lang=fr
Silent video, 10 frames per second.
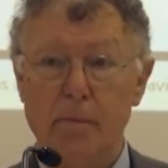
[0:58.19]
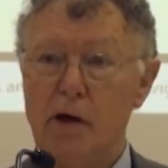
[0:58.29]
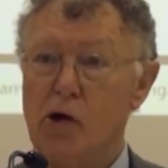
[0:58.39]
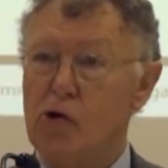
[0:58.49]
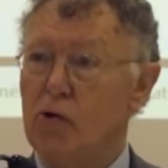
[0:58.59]

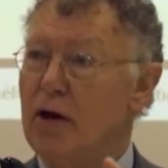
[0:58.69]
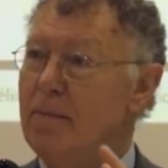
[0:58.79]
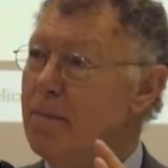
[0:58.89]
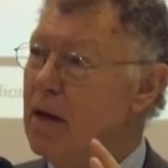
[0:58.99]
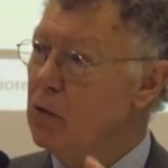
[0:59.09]
mais je ne
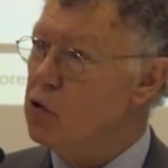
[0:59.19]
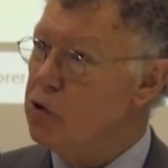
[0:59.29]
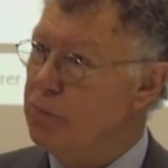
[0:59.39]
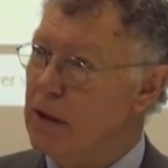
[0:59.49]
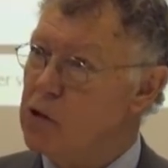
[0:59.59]
les
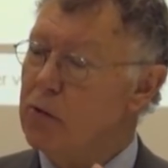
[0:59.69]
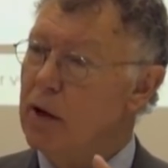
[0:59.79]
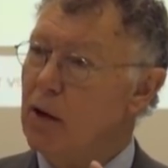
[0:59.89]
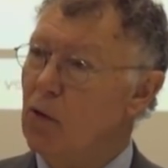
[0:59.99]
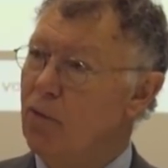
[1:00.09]
mélange pas, je
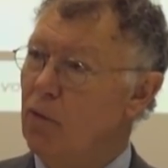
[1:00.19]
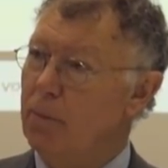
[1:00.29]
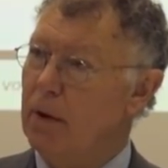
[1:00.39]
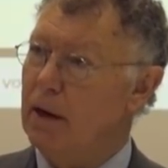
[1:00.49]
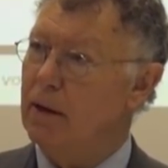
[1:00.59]
ne les
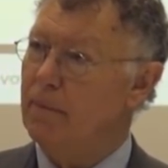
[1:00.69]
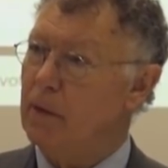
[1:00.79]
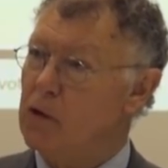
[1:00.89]
confonds pas.